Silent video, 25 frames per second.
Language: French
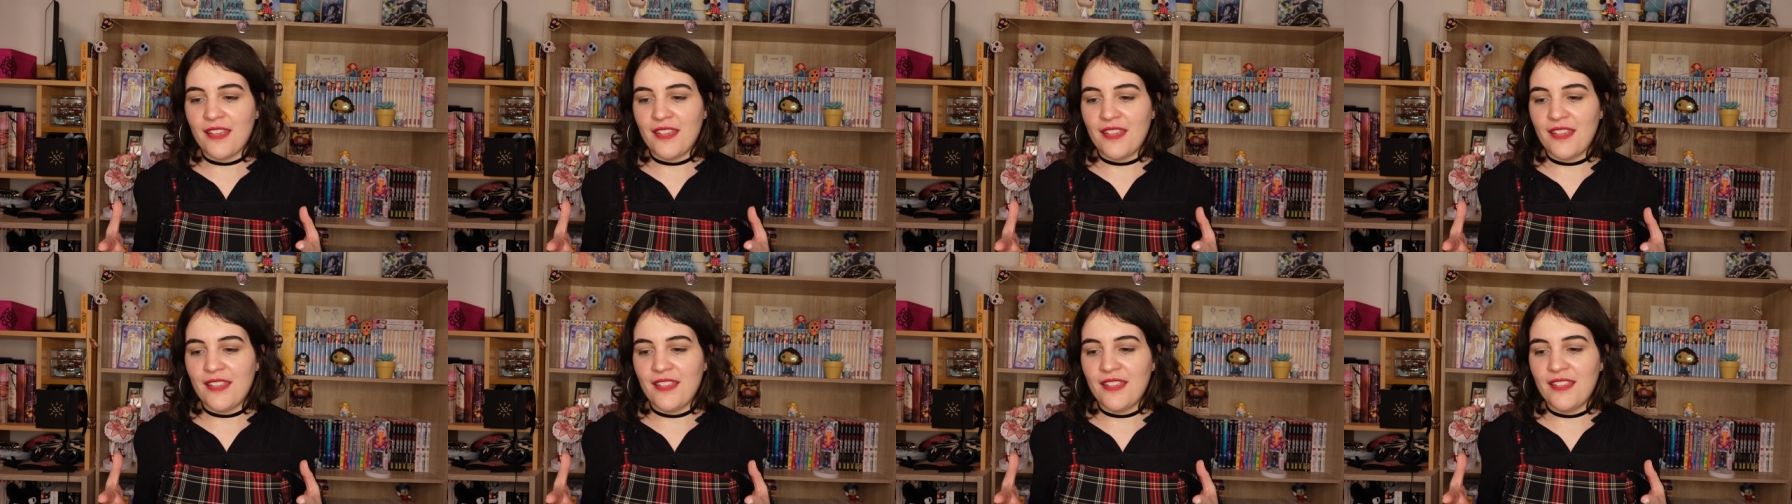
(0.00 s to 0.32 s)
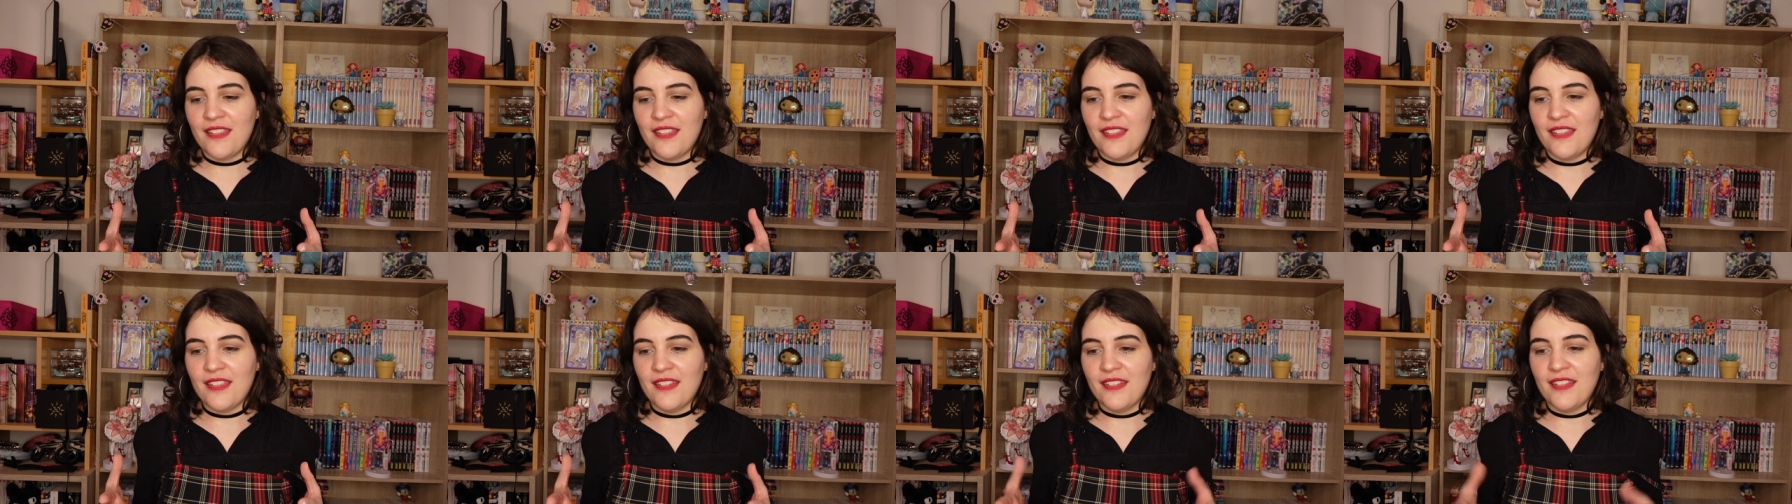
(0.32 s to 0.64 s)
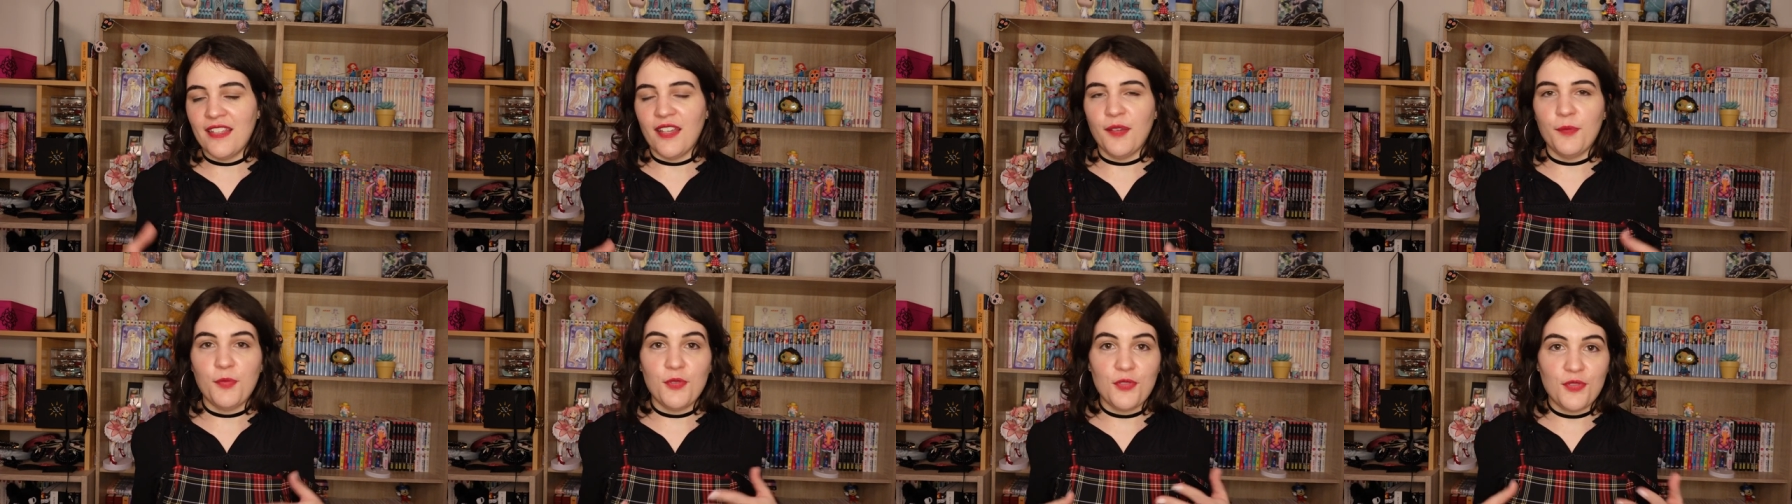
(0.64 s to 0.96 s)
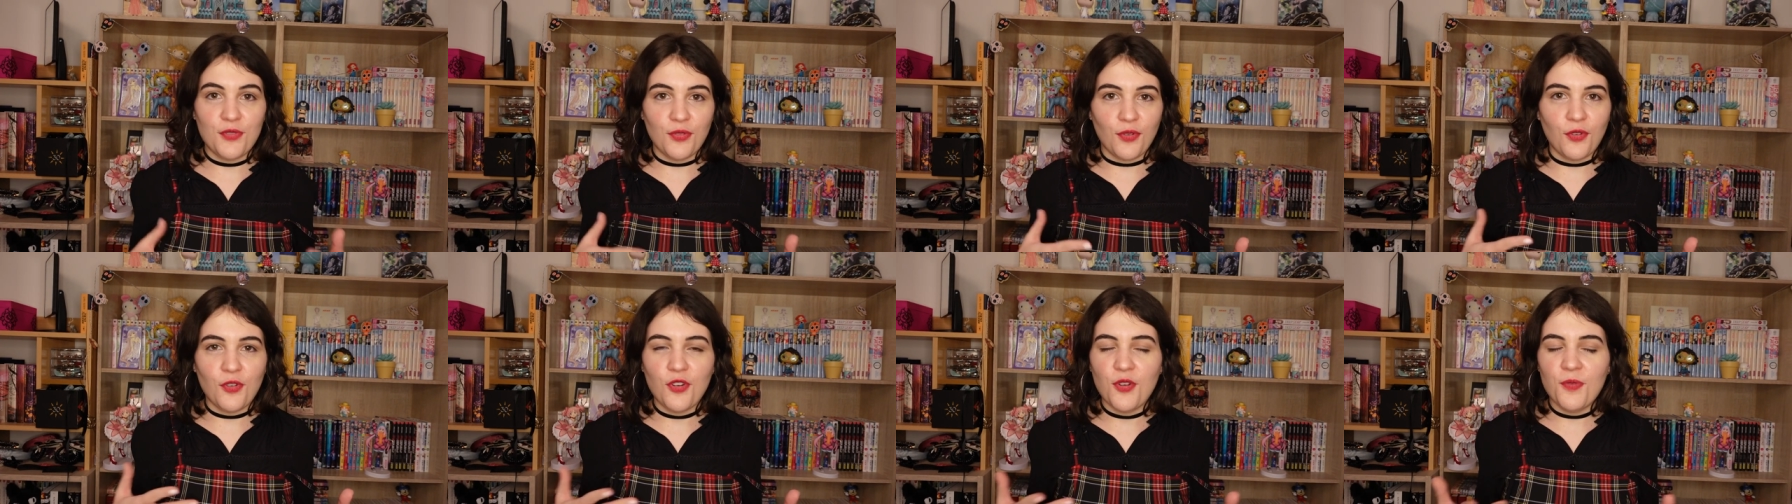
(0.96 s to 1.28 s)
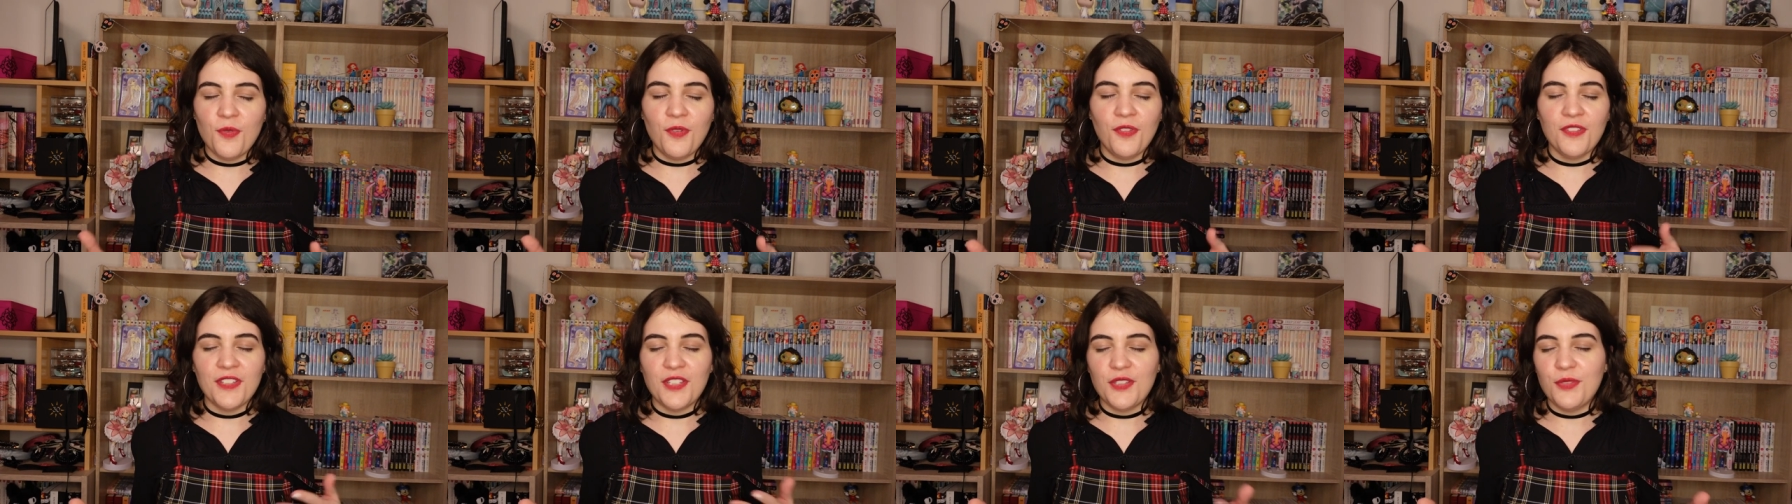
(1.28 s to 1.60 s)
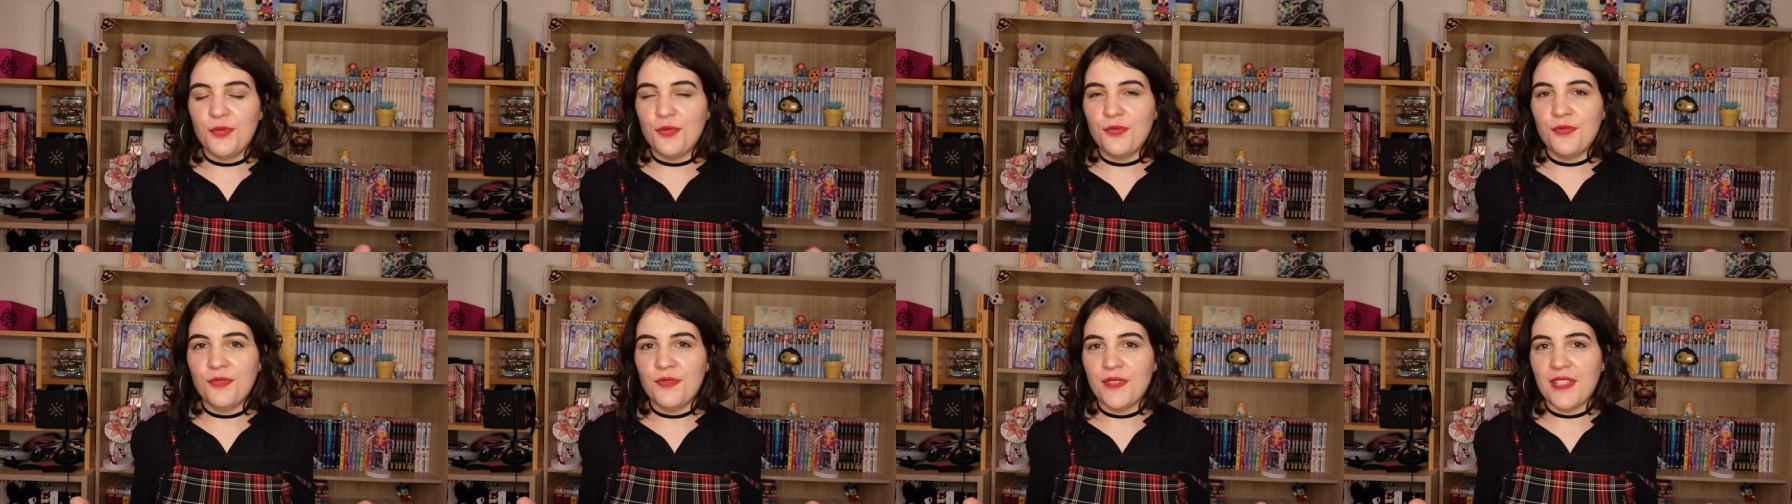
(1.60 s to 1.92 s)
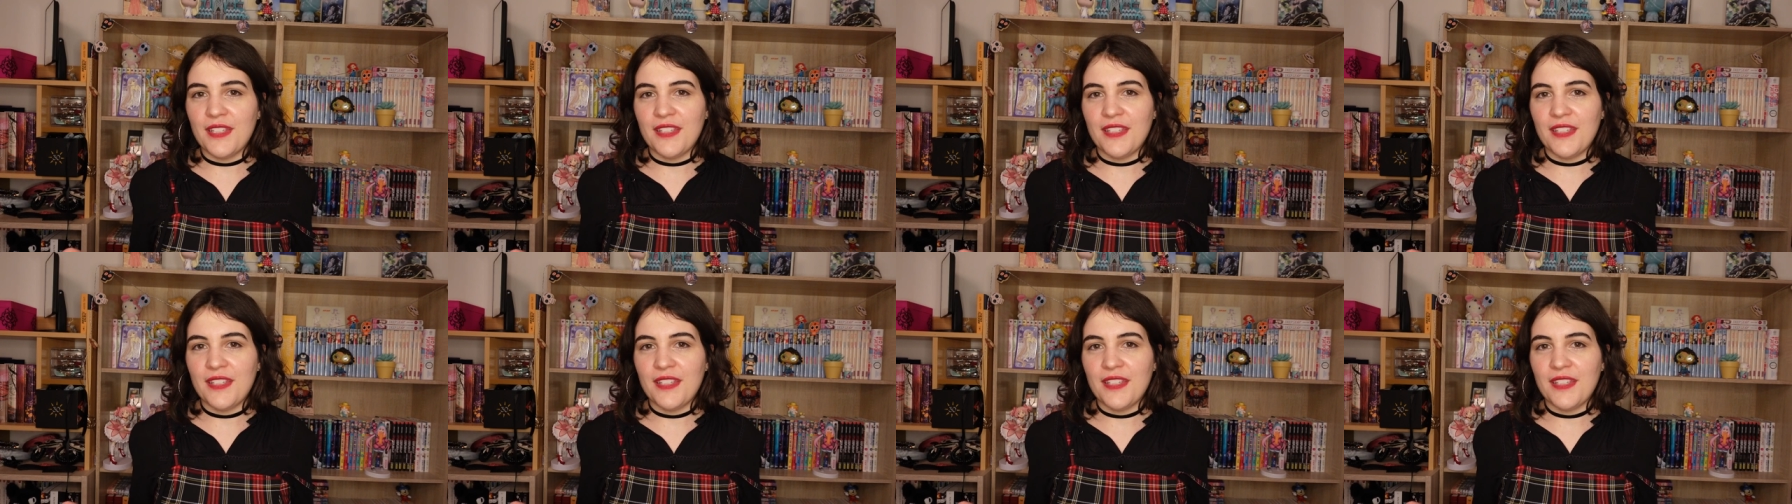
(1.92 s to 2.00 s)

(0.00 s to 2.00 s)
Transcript: et qui était un peu sur commande et tout,